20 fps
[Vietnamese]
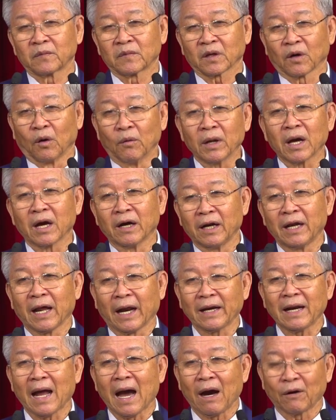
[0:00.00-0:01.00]
cũng là người
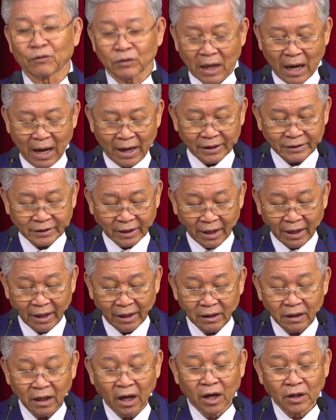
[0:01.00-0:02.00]
lãnh đạo thay
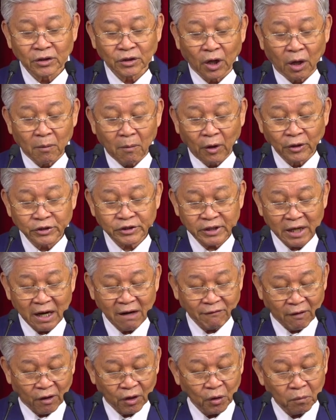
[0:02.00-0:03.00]
thế cho môi xe
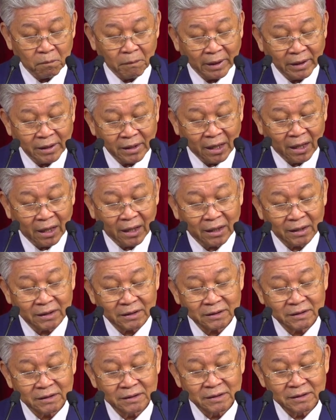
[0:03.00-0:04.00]
vào lúc bấy giờ
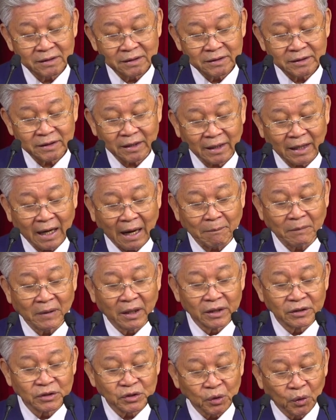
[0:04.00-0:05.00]
thì cảm
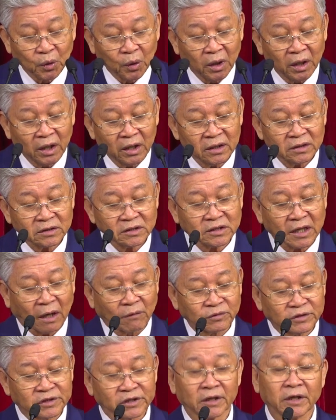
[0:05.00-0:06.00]
ơn Chúa
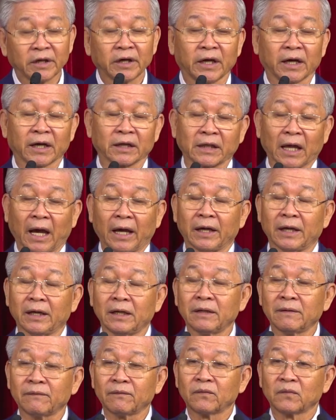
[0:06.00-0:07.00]
trong sự hiện
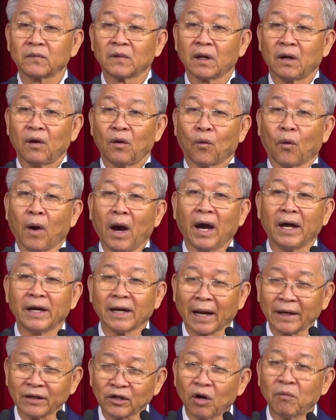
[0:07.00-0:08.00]
thấy qua hình
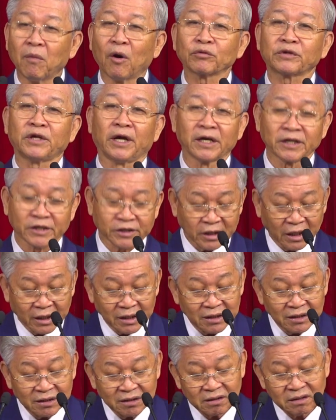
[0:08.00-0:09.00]
ảnh của một thiên
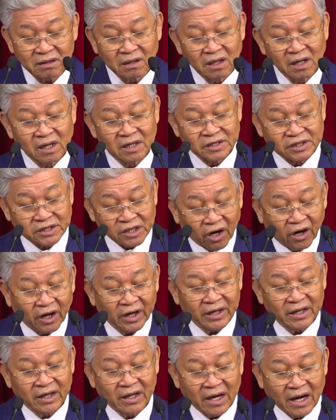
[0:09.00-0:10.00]
sứ
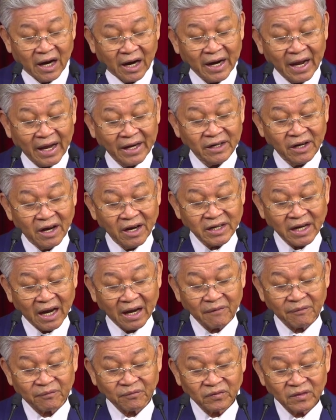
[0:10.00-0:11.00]
rồi ở đây nói rằng